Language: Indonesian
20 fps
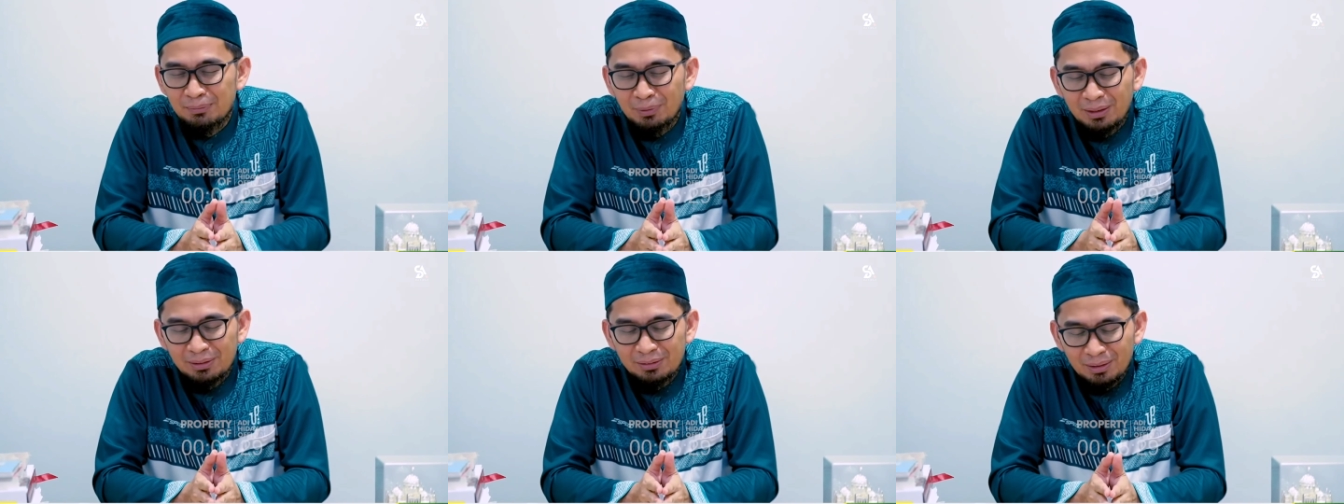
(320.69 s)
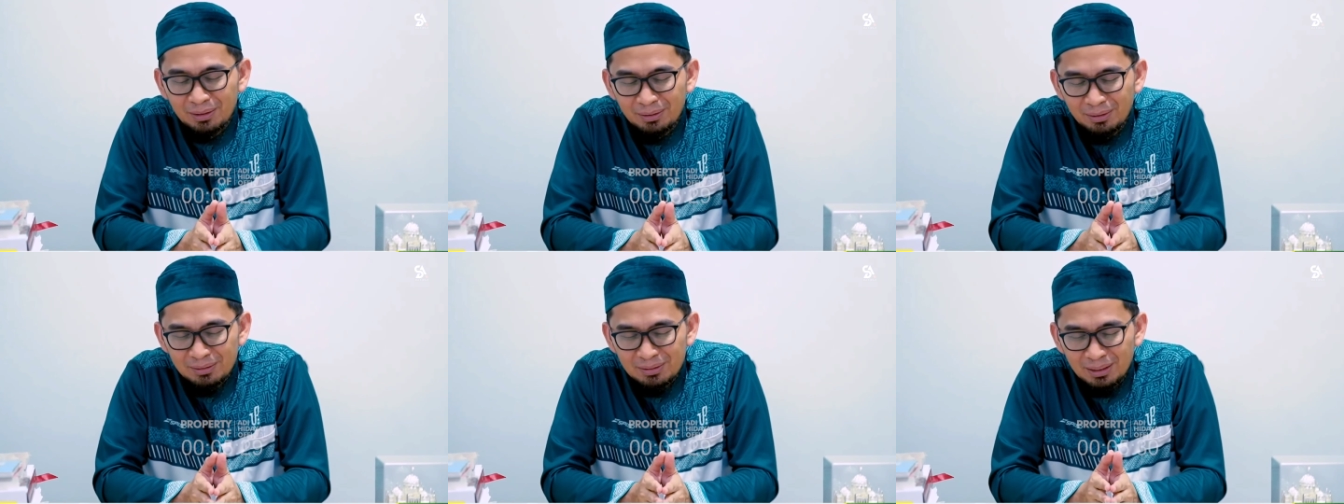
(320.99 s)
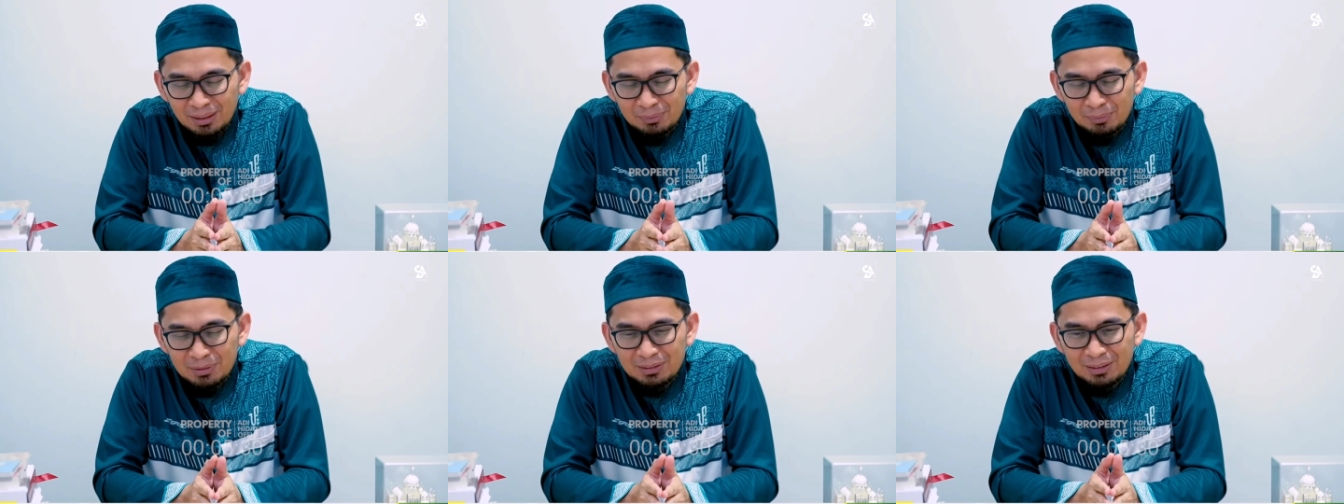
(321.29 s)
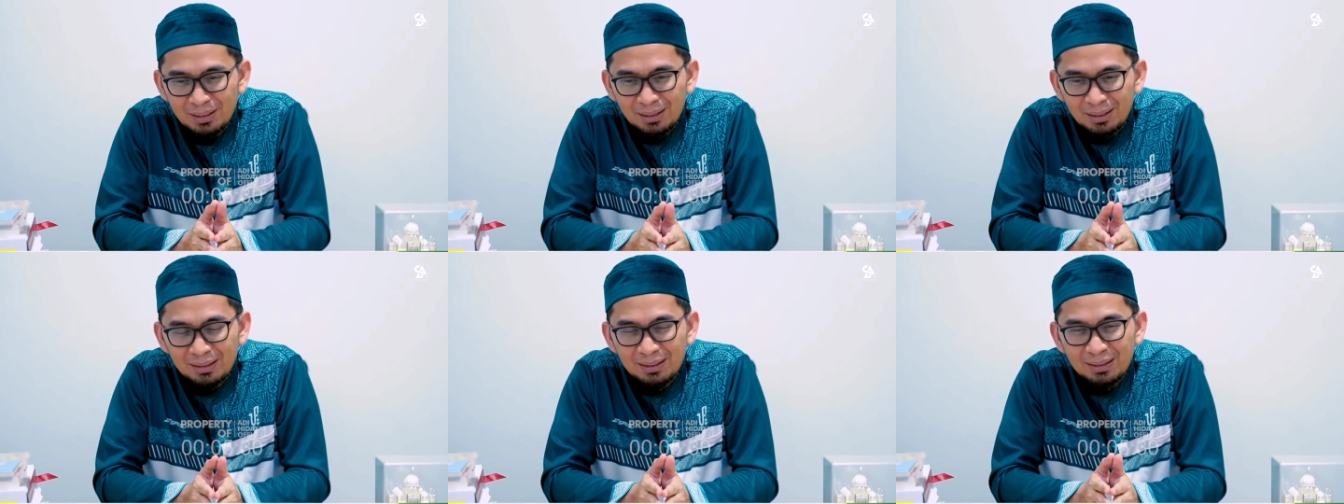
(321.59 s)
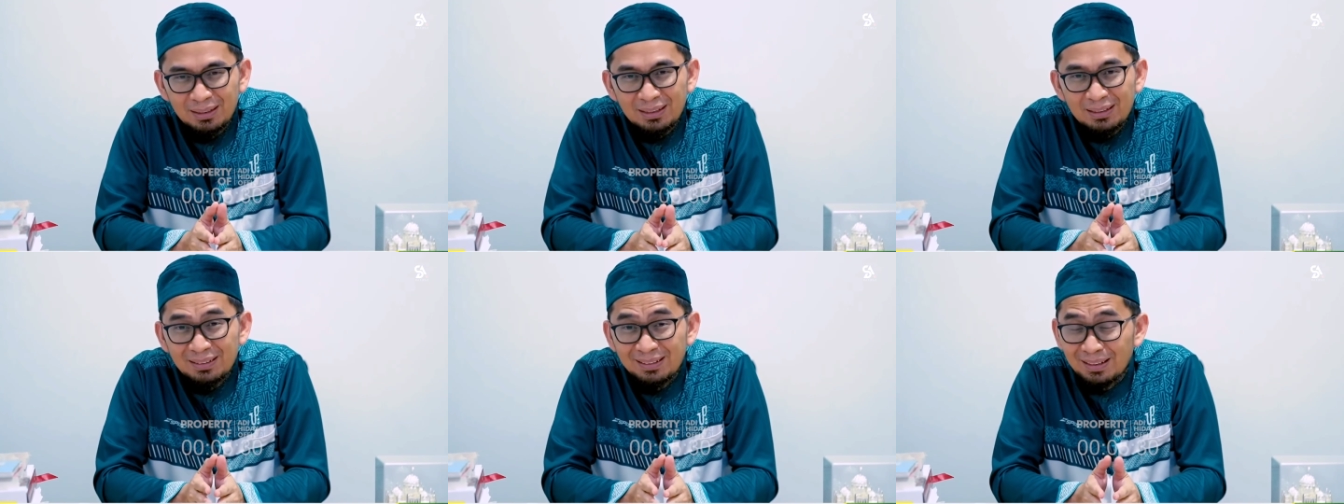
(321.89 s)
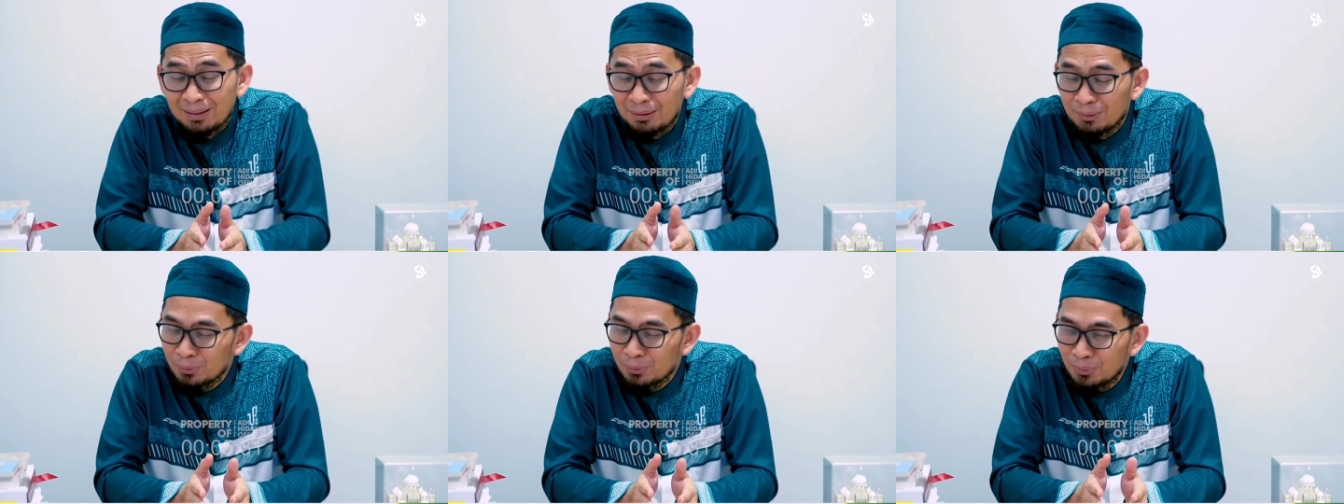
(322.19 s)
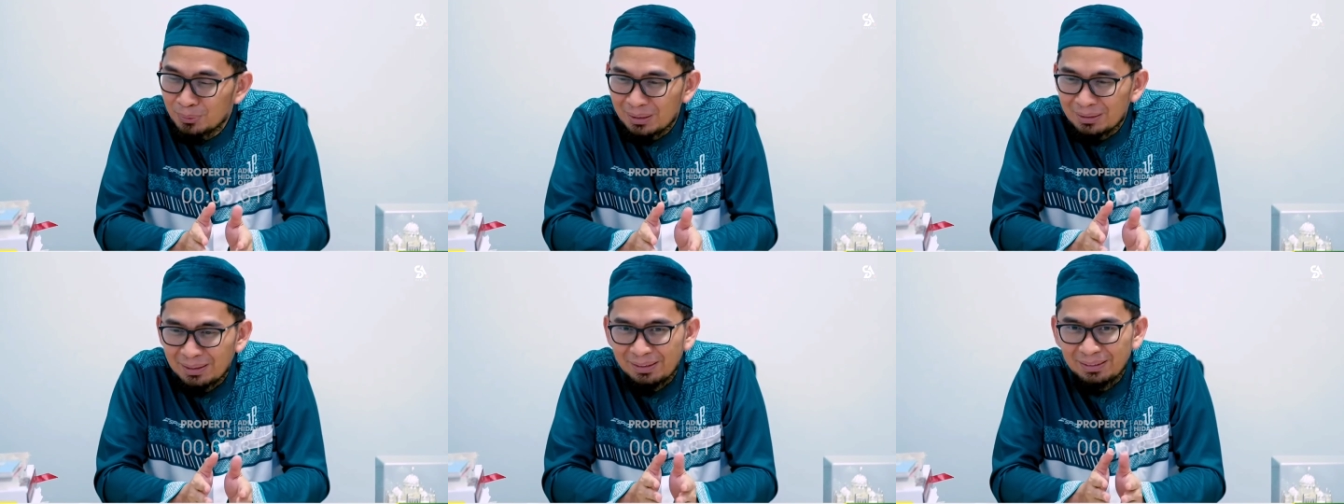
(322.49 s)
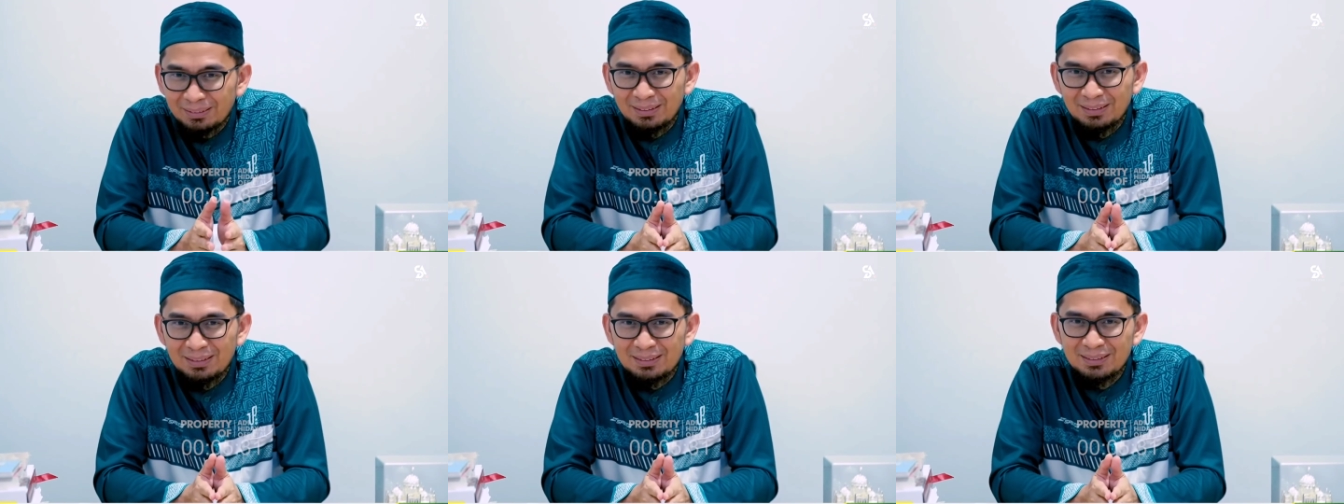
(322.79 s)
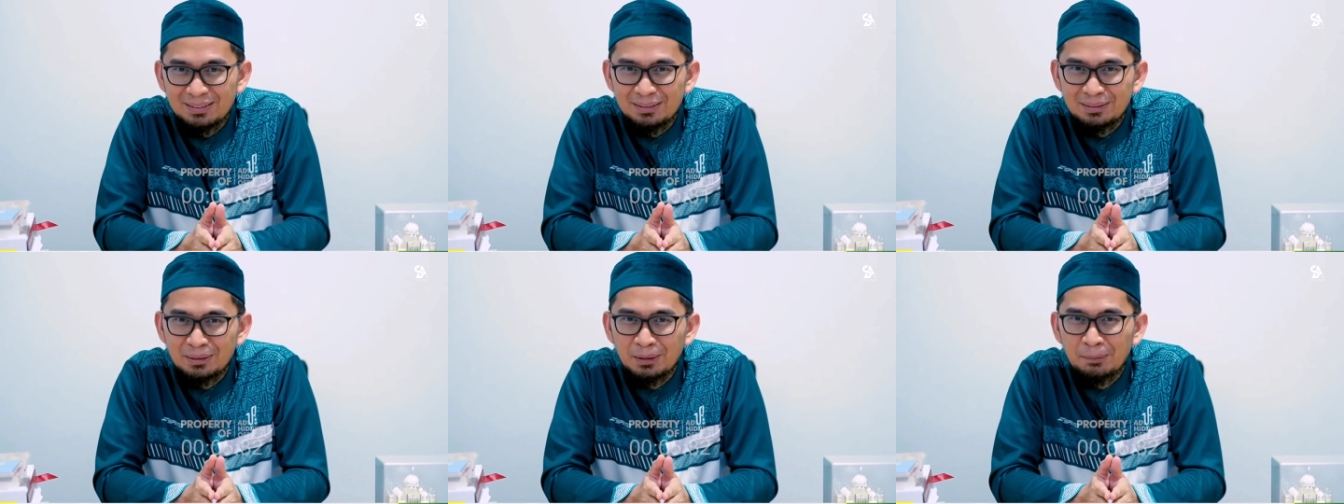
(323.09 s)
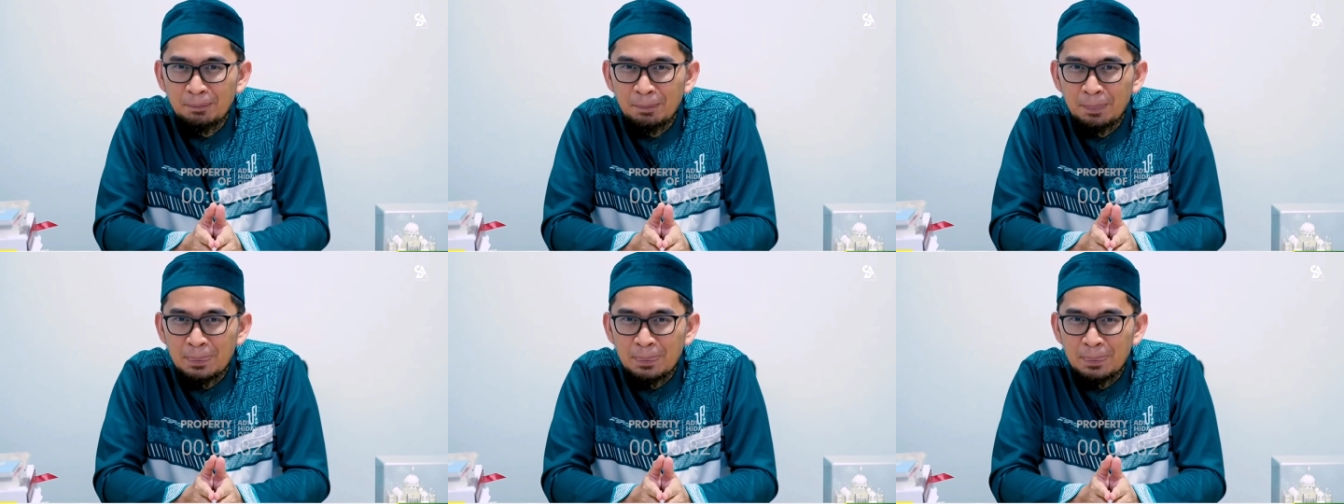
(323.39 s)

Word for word: pelajaran yang sangat besar dari runtunan ayat ini saja.